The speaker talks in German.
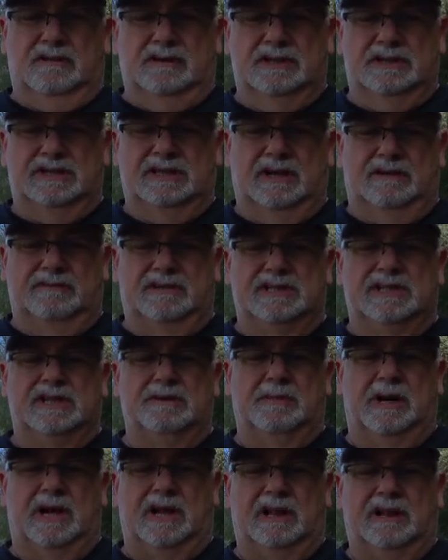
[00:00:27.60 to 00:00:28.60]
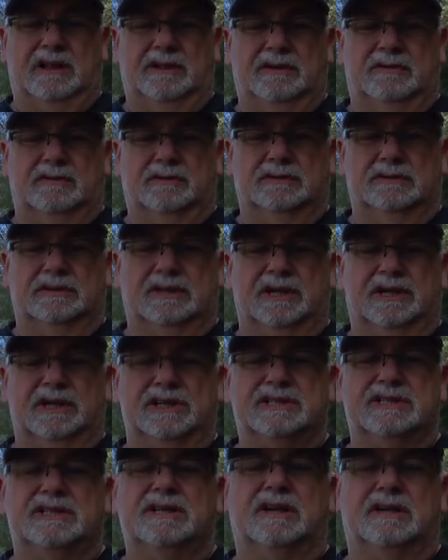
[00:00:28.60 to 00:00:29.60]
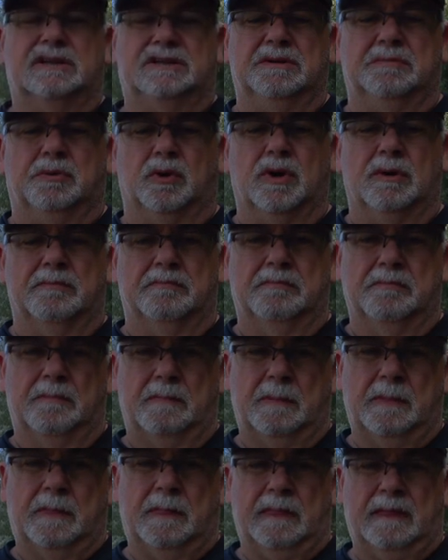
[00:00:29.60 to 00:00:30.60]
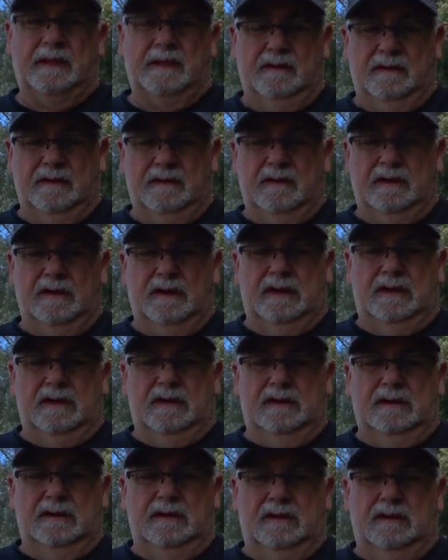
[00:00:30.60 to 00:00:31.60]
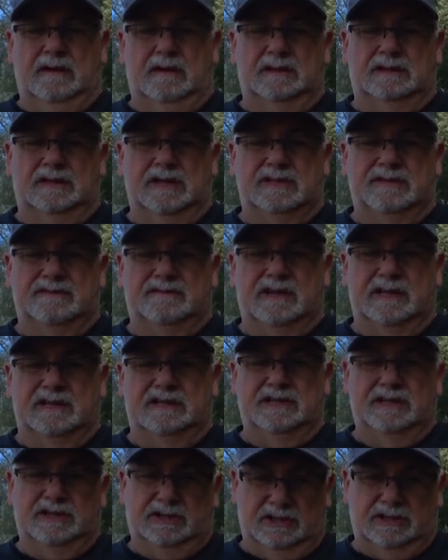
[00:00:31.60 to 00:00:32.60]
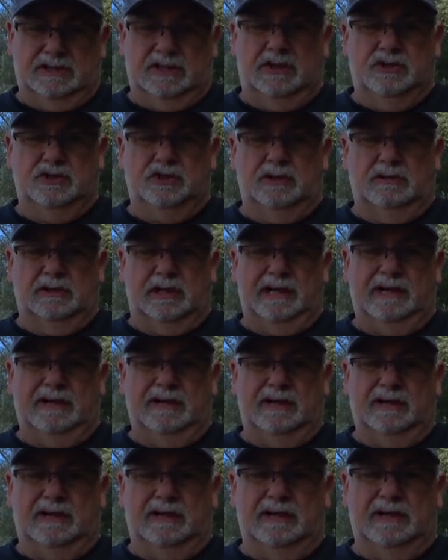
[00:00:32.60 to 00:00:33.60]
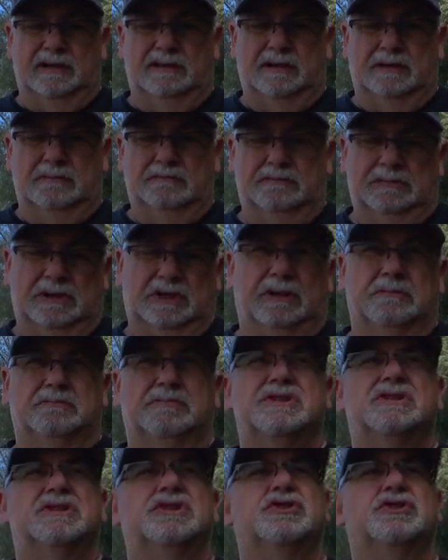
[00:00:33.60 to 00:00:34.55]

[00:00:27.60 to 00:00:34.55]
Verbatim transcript: servus die Maulen und grüß euch die Wurm. Ja, das wird jetzt schon länger nicht gehört haben. Ich glaube, das